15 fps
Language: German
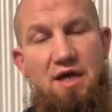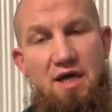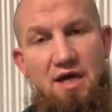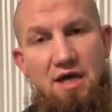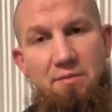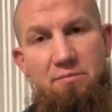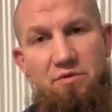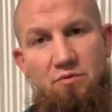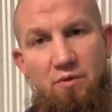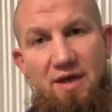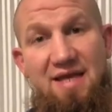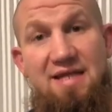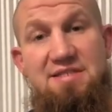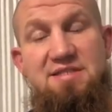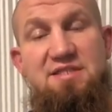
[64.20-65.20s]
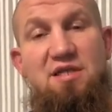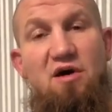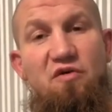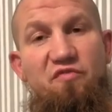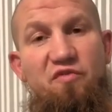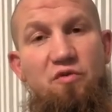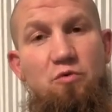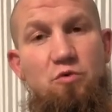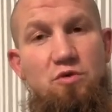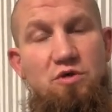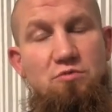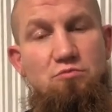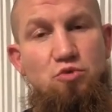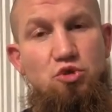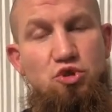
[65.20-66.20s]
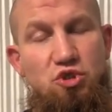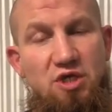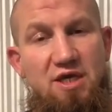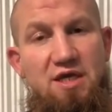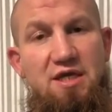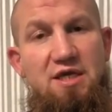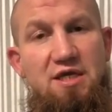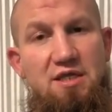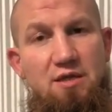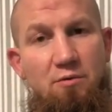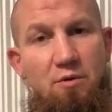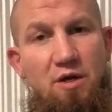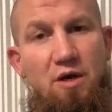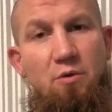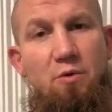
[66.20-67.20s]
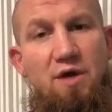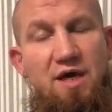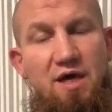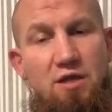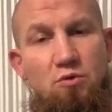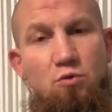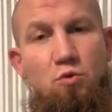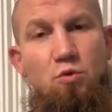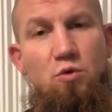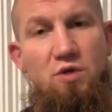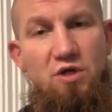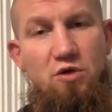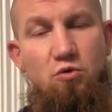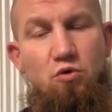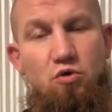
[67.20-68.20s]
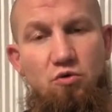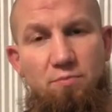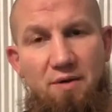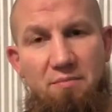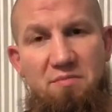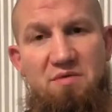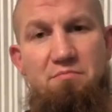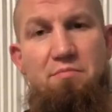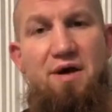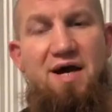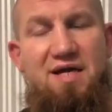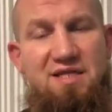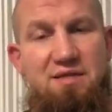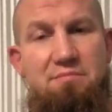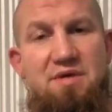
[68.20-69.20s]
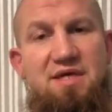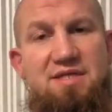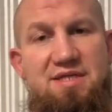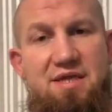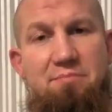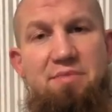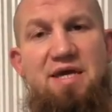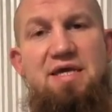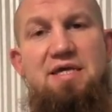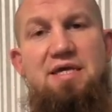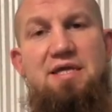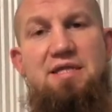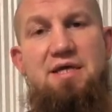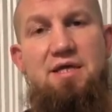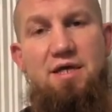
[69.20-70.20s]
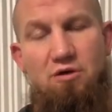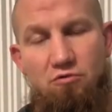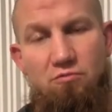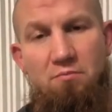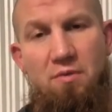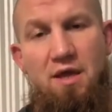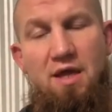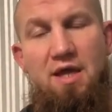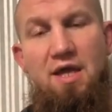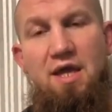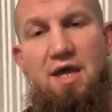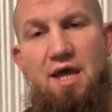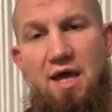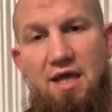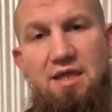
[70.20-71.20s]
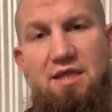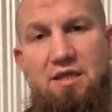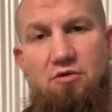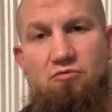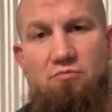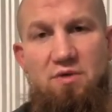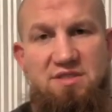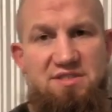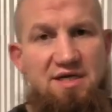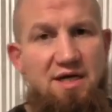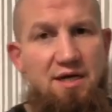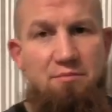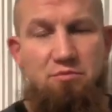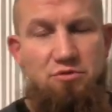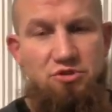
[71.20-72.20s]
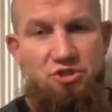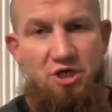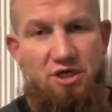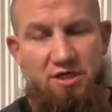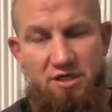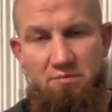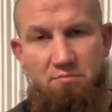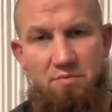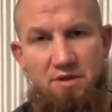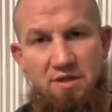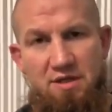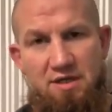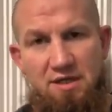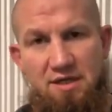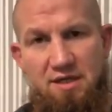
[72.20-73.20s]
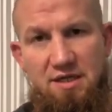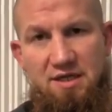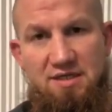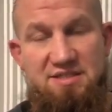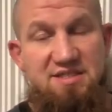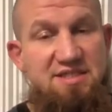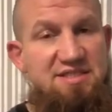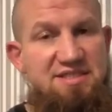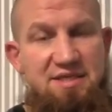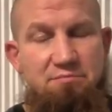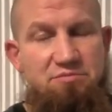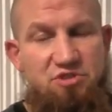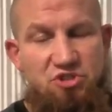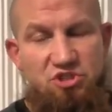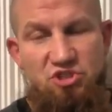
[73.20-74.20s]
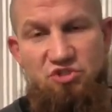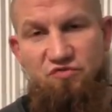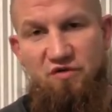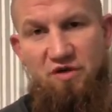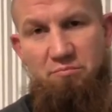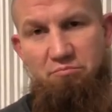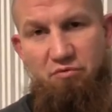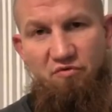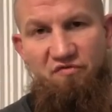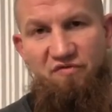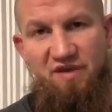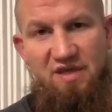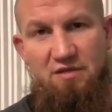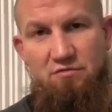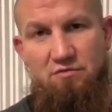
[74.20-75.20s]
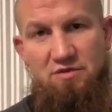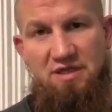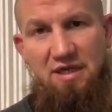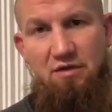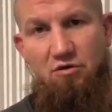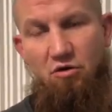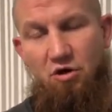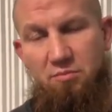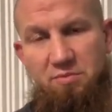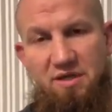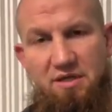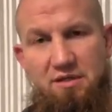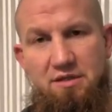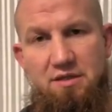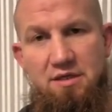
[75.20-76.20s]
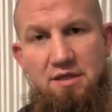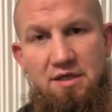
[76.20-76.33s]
آمنوا أن يستغفروا للمشركين ولو كانوا أولي قربى من بعد ما تبين لهم أنهم أصحاب الجحيم Es geziemt sich nicht für den Propheten und die Gläubigen,